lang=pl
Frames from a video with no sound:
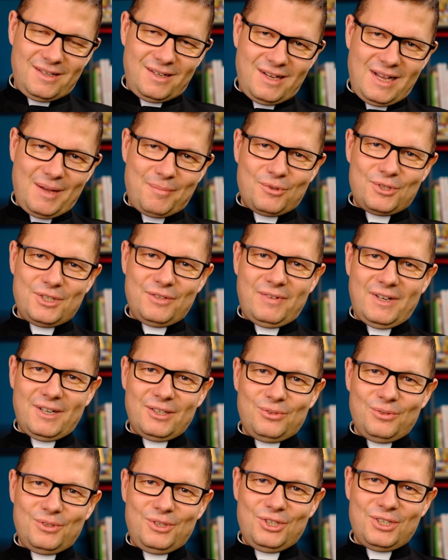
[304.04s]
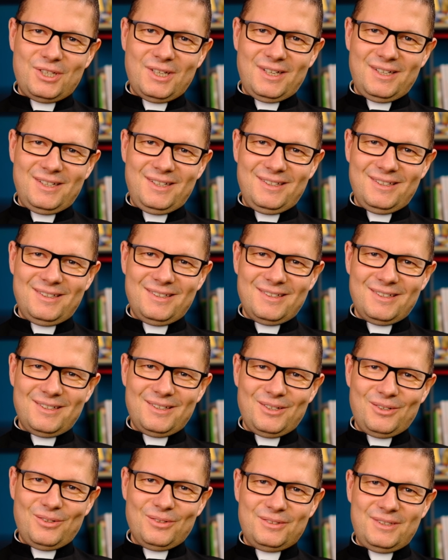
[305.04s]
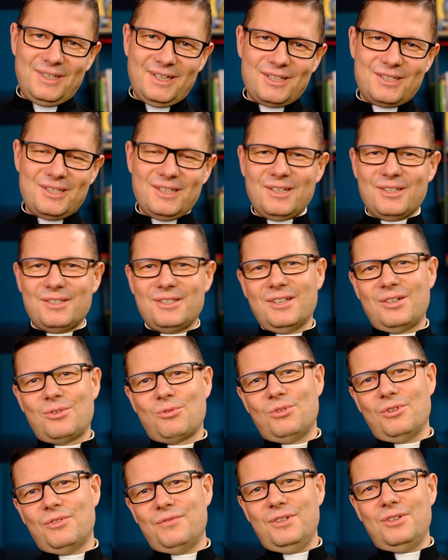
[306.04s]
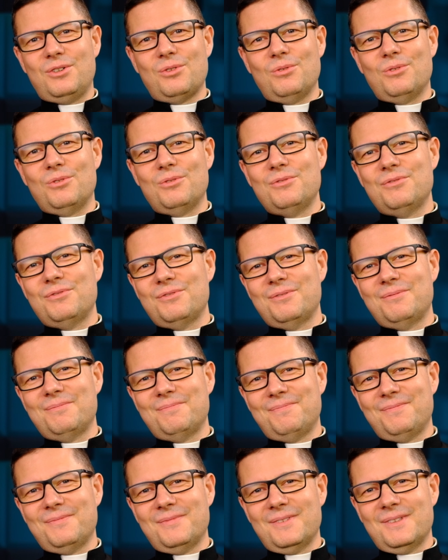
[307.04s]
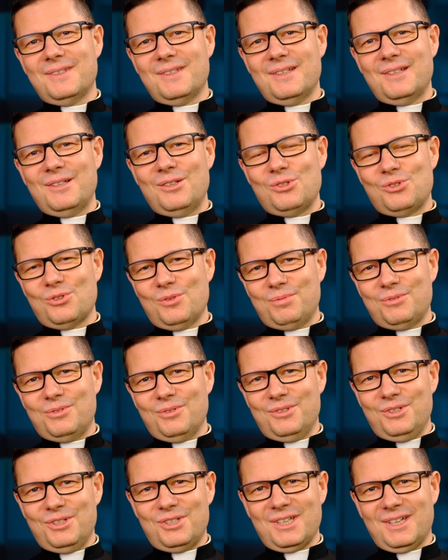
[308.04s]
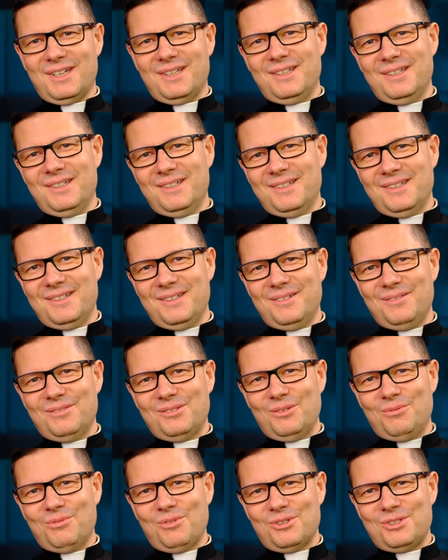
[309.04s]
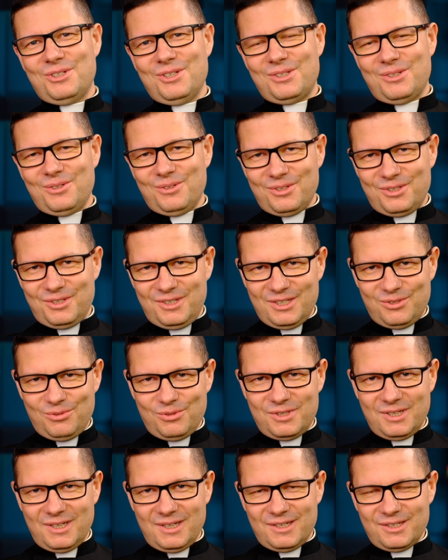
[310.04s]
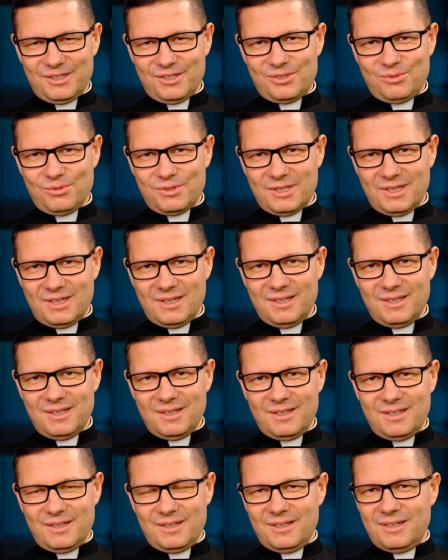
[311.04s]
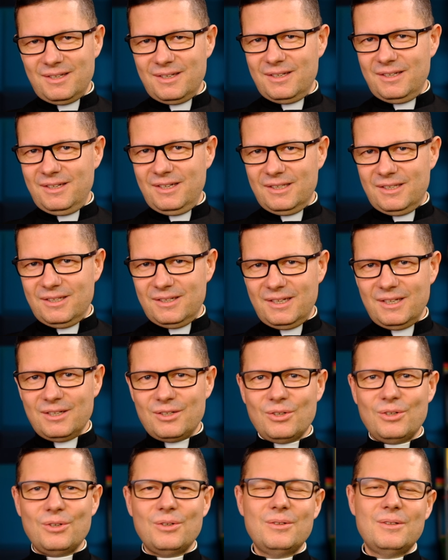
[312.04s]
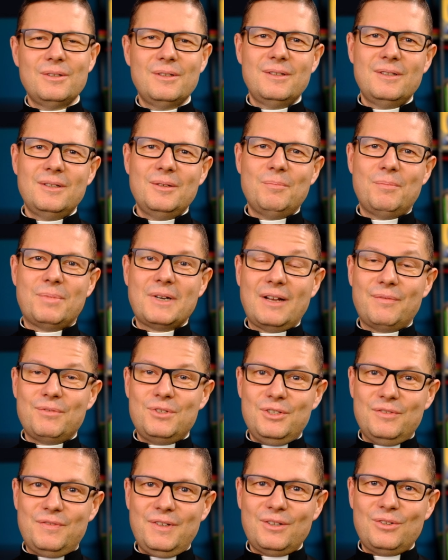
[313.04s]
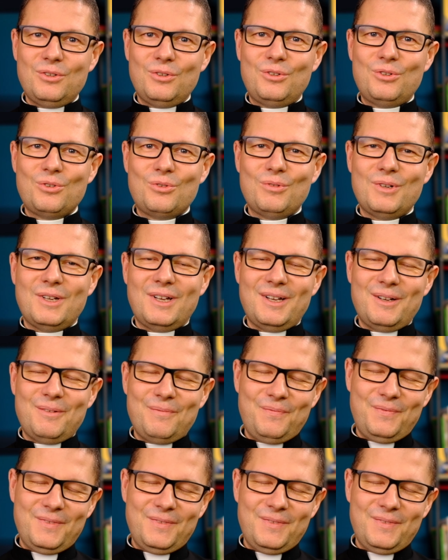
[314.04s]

A może warto dzisiaj oddać serce królowi królów? Zrób to dzisiaj. To uroczystość Jezusa Chrystusa, jedynego prawdziwego króla.